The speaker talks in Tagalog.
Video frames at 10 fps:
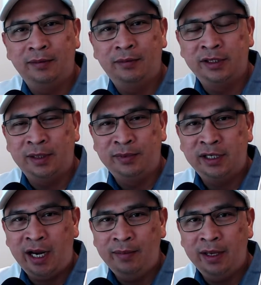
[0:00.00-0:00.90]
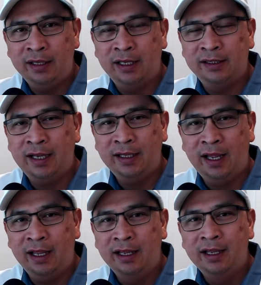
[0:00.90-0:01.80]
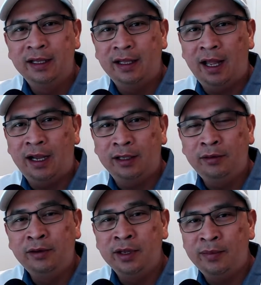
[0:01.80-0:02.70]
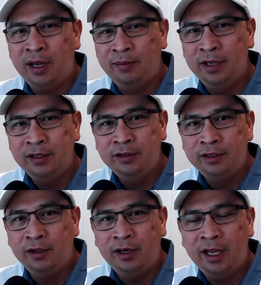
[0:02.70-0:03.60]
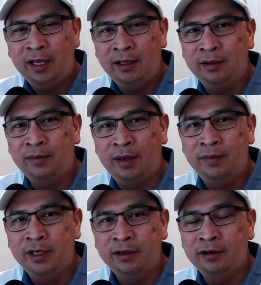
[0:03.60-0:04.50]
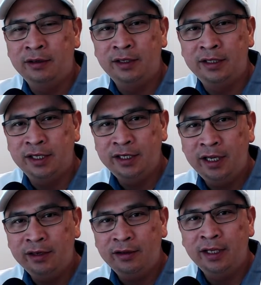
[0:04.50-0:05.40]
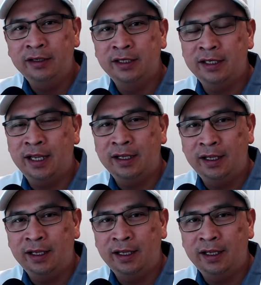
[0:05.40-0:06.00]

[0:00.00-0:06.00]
for subscribing na sana nakakatulong yung mga video tutorial, itong mga video yung sinishare ko dito sa channel na